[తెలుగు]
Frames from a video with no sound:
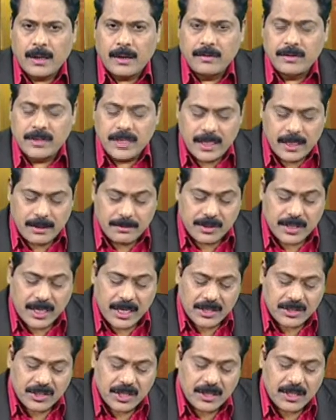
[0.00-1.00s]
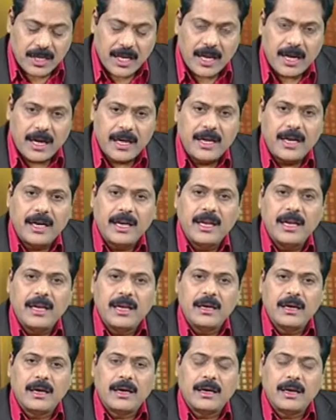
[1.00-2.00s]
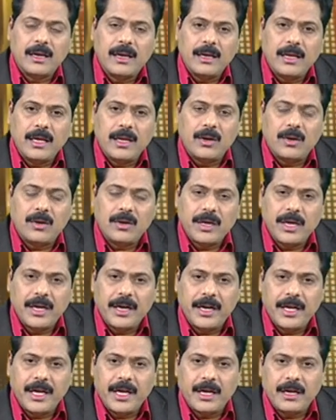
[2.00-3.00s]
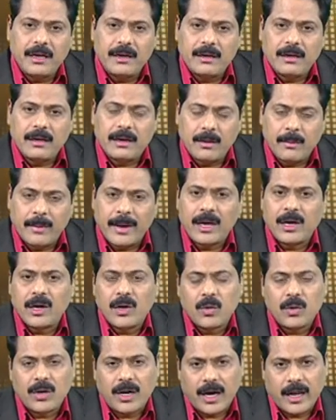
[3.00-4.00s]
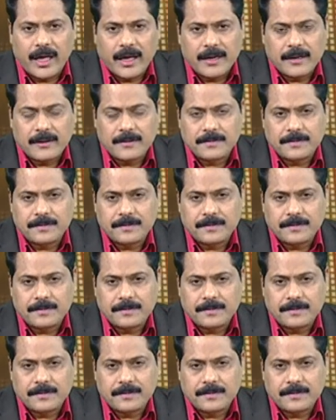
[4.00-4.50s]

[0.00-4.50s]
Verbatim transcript: విజయ శరత్ చంద్రారెడ్డి ఢిల్లీ ఢిల్లీలో ఈడీ రిమాండ్లో ఉన్నాడు ఆయన